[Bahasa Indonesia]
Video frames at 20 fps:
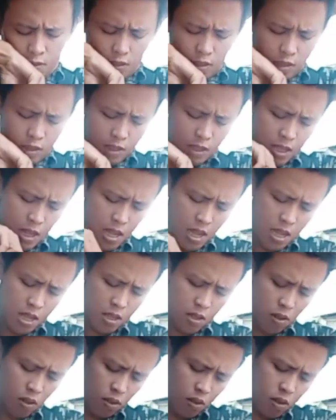nah
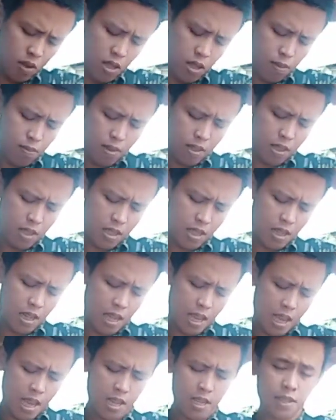contohnya seperti inilah
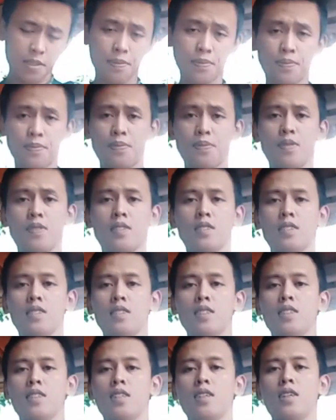ya
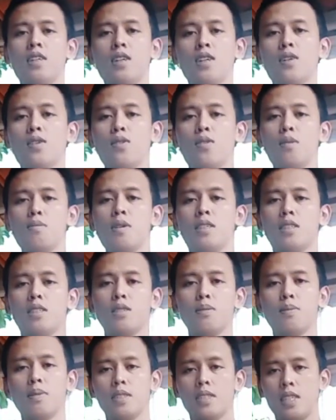gua biasa
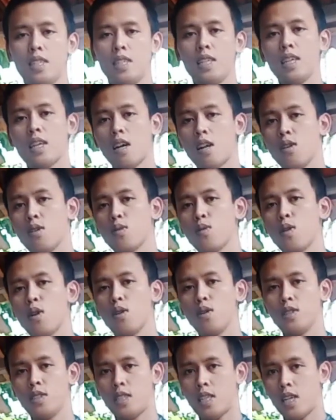seperti ini kalau gua
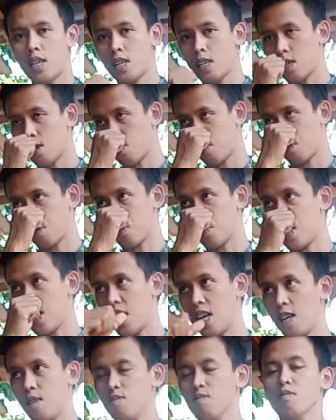ngonten kalau gue
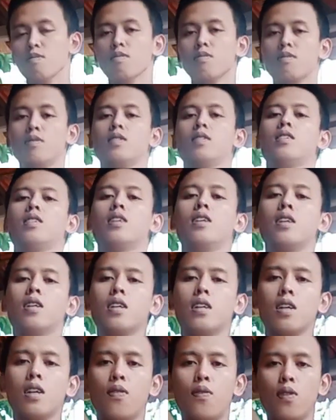
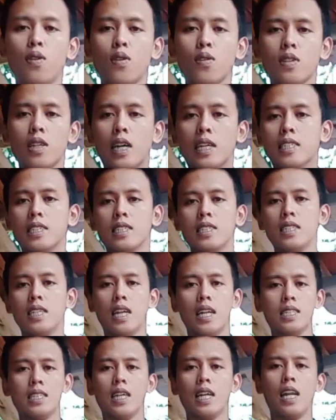ngevlog dan
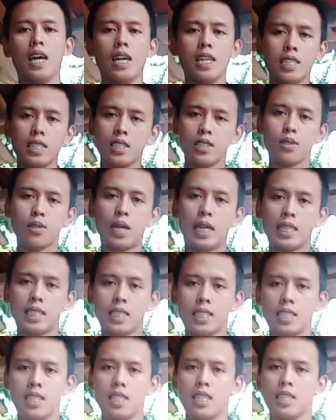jalan-jalan itu
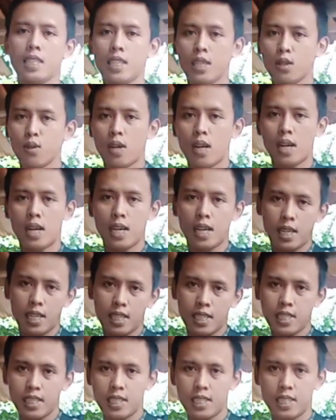hasilnya nanti gua
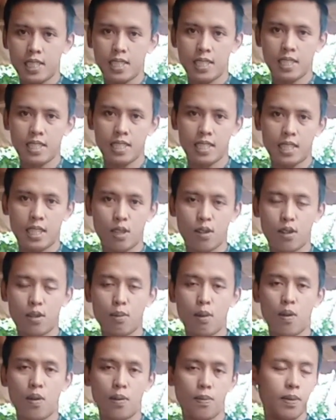taruh di
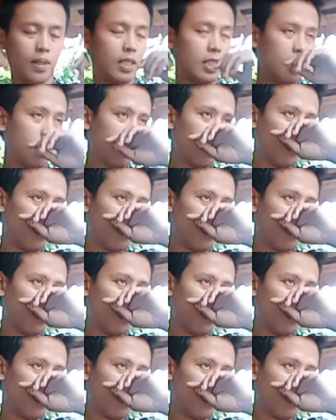bawah video